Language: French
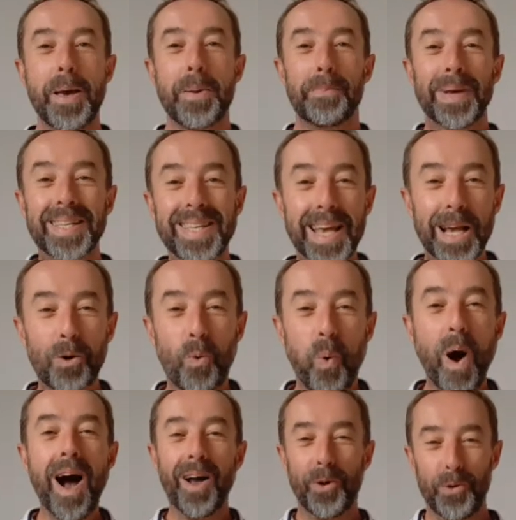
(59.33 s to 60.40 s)
Mais c'est
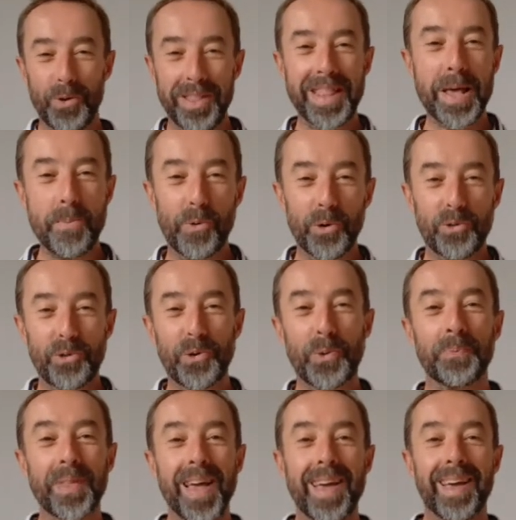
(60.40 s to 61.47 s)
quoi une
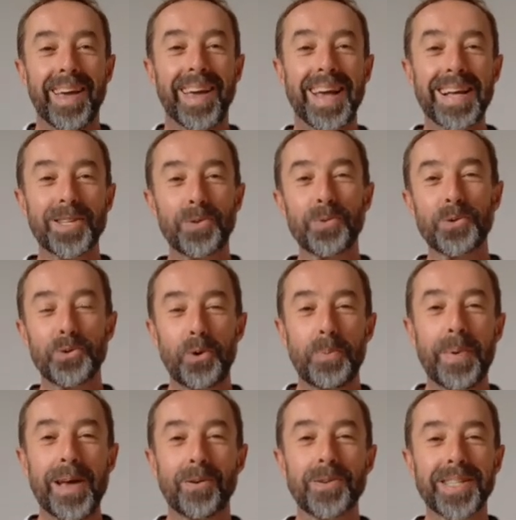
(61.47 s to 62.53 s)
émotion Gaston se
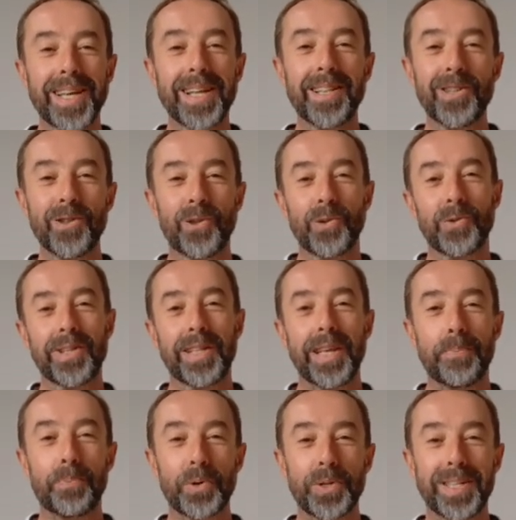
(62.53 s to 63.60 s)
met en scène dans
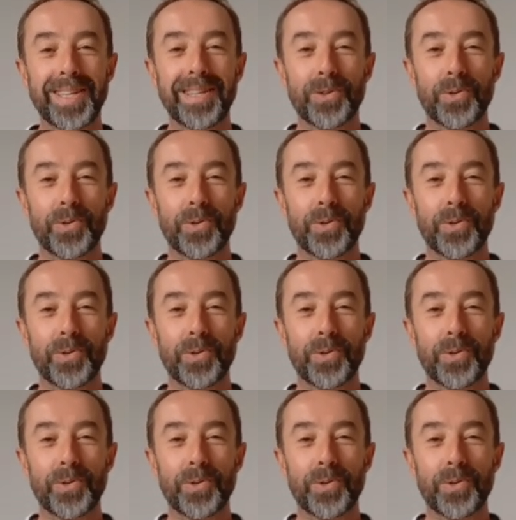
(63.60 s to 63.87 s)
des petites